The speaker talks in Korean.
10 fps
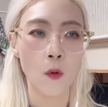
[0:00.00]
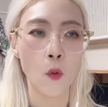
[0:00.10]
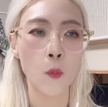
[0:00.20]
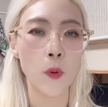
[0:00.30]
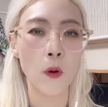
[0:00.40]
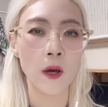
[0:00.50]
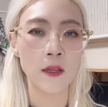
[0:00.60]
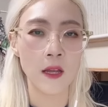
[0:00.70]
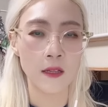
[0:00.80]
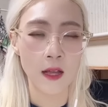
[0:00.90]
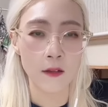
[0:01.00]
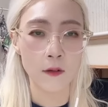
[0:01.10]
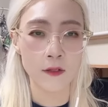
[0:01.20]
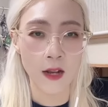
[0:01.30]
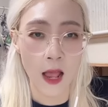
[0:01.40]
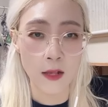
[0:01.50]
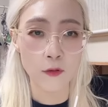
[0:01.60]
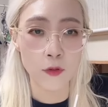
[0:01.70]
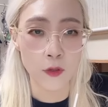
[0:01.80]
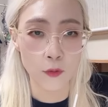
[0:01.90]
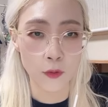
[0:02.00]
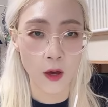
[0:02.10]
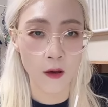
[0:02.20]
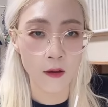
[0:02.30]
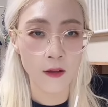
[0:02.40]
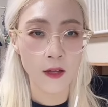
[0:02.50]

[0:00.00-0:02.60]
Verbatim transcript: 고평가돼 있다는 것을 알 수 있고요.